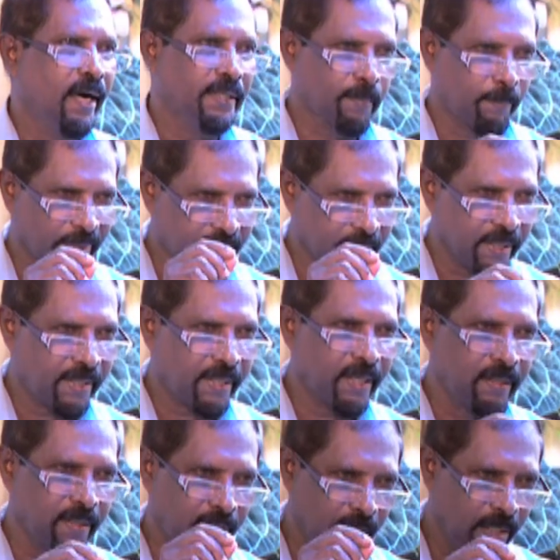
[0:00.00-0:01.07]
அந்த
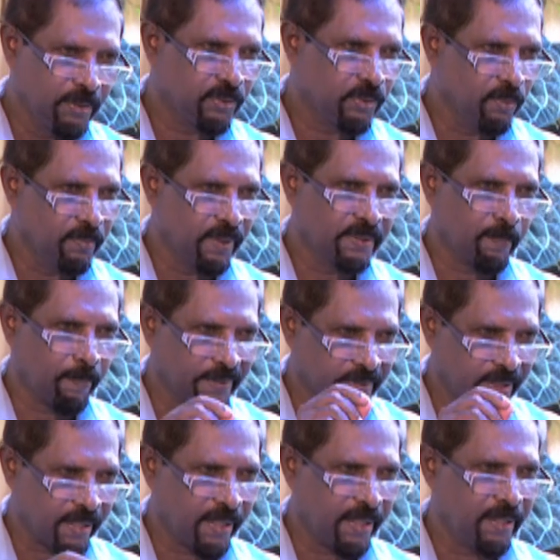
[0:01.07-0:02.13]
பத்திரிகையின் எழுத்தும் அந்த
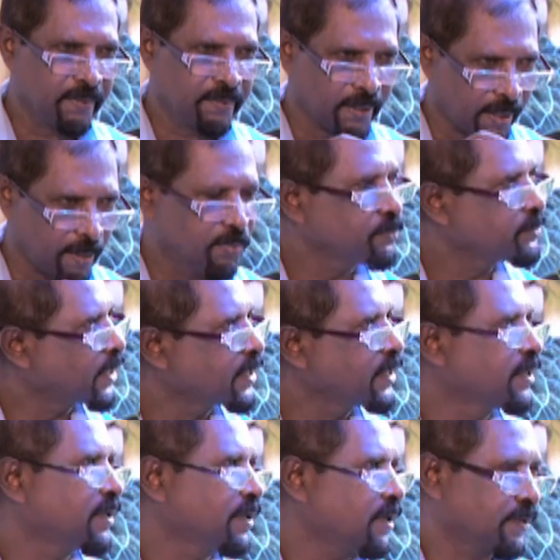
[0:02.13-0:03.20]
பத்திரிகையின் தரமும்
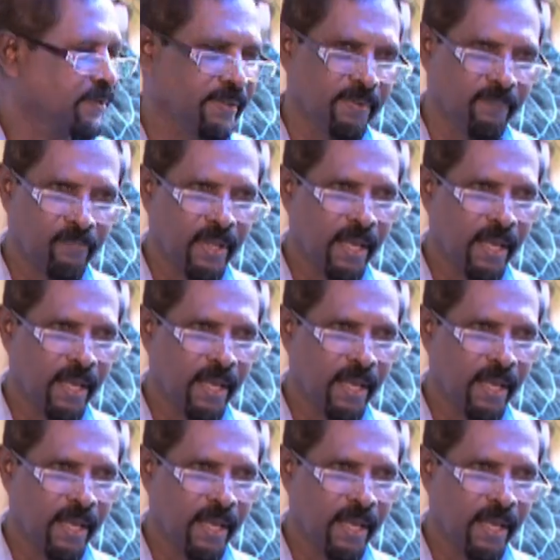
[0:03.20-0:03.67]
தங்கி இருக்கிறது